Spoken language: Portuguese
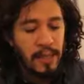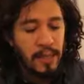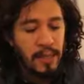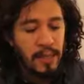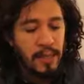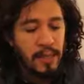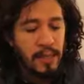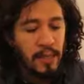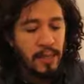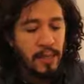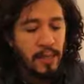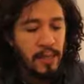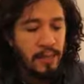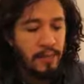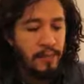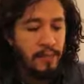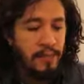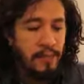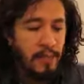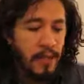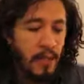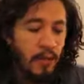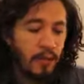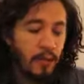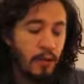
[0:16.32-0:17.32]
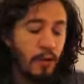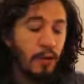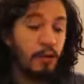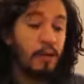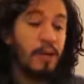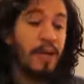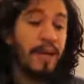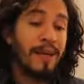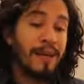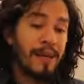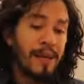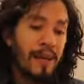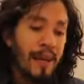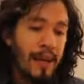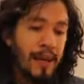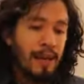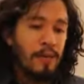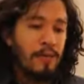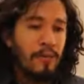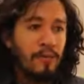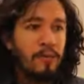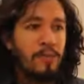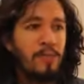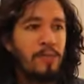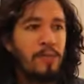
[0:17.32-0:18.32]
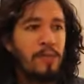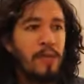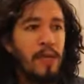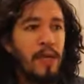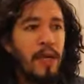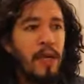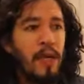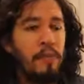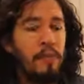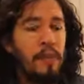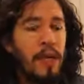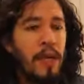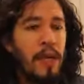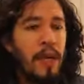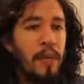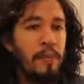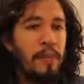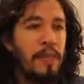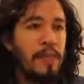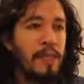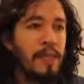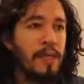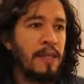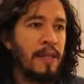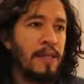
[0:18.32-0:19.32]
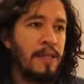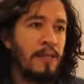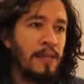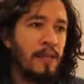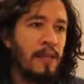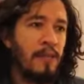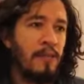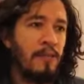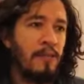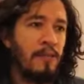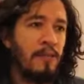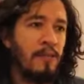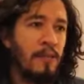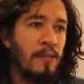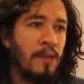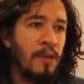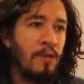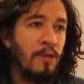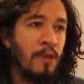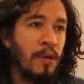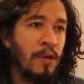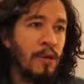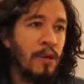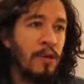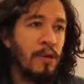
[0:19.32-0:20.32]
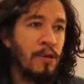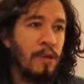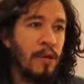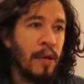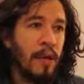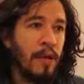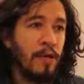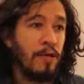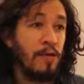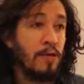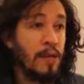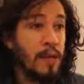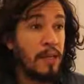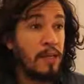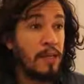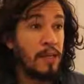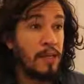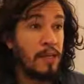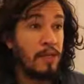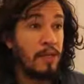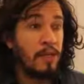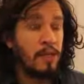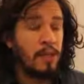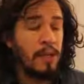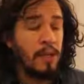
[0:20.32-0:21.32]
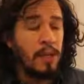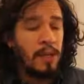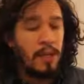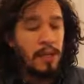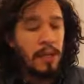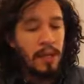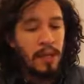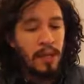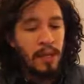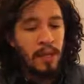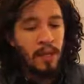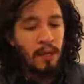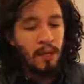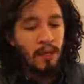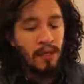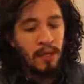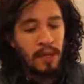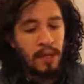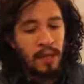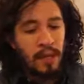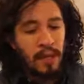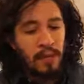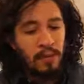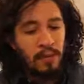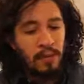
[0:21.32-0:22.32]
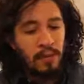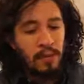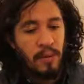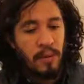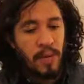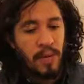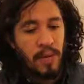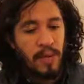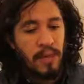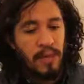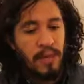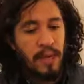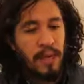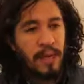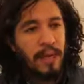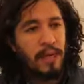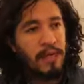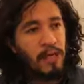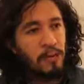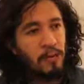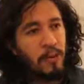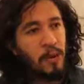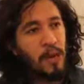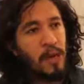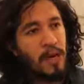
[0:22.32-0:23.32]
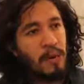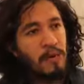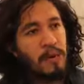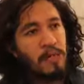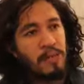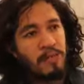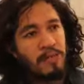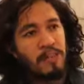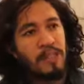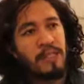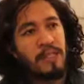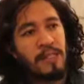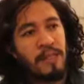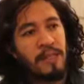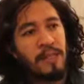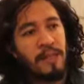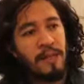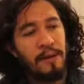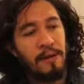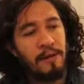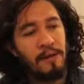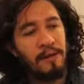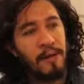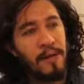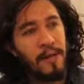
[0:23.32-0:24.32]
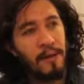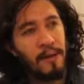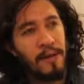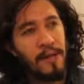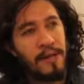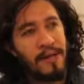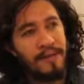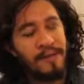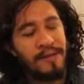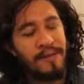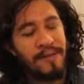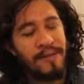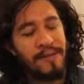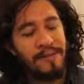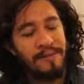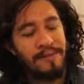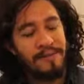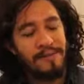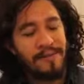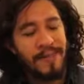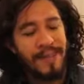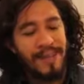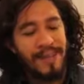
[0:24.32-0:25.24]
E eu fui contactado é, pela representação da União Europeia no Brasil e convidado a integrar esse programa de visita para conhecer.